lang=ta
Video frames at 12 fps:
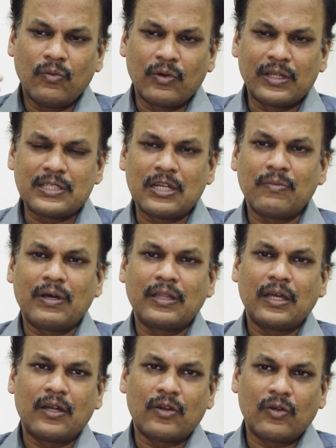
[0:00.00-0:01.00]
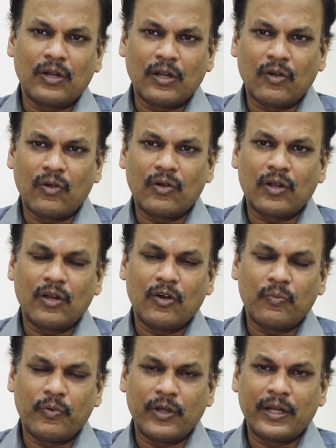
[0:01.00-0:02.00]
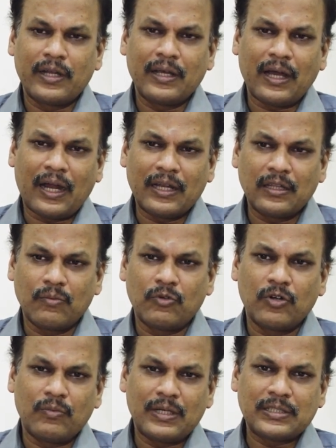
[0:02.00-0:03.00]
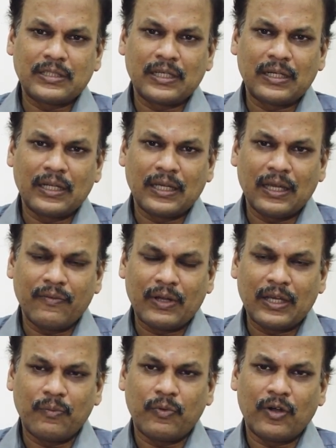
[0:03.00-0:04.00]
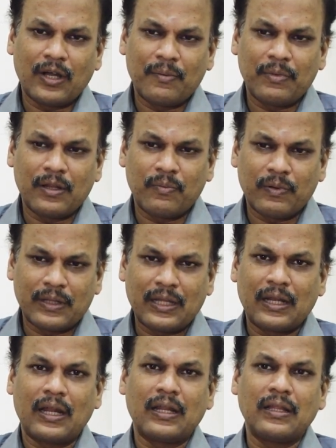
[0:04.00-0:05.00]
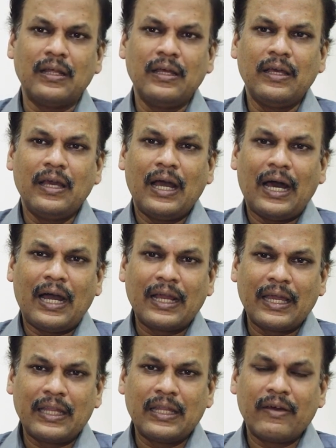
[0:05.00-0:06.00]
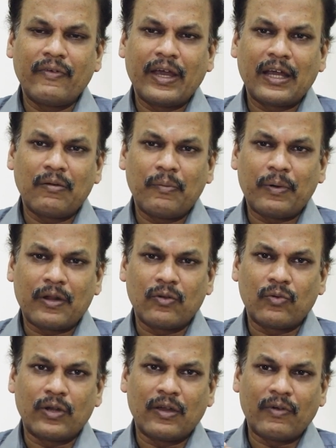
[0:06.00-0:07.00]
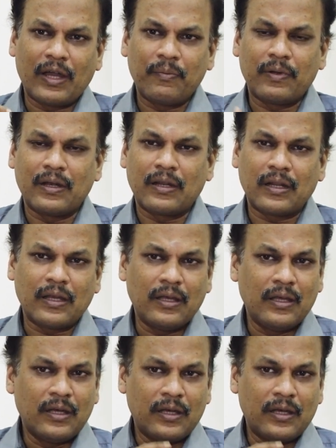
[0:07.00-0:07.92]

ஒரு சினிமா தேட்டரோ இல்லை ஹோட்டலோ போயிட்டு அடுத்த மூணு மாதத்துக்கு நீங்கள் வெளியே போகாமல் இருப்பது தான் நல்லது அங்கேருந்து தான் வேகமாக பரவக்கூடிய வாய்ப்புகள் இருக்குது